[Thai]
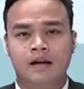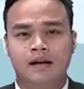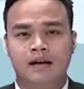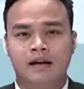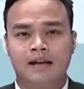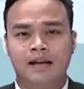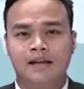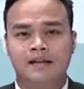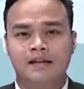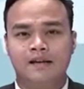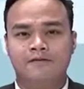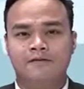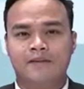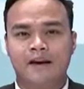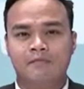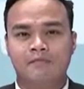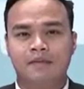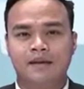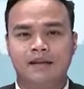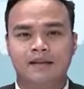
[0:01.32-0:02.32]
การไายเงือไฟ
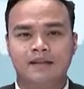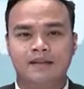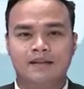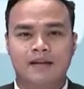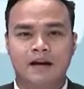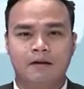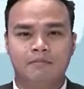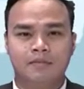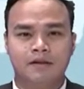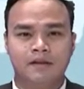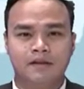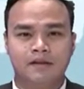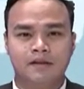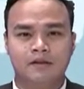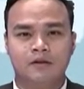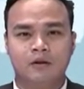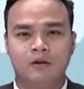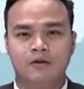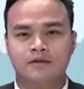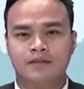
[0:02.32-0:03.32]
เป็นกิจกรรมหนึ่ง
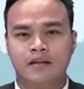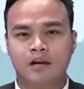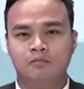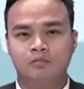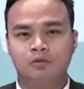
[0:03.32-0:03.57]
ของสาว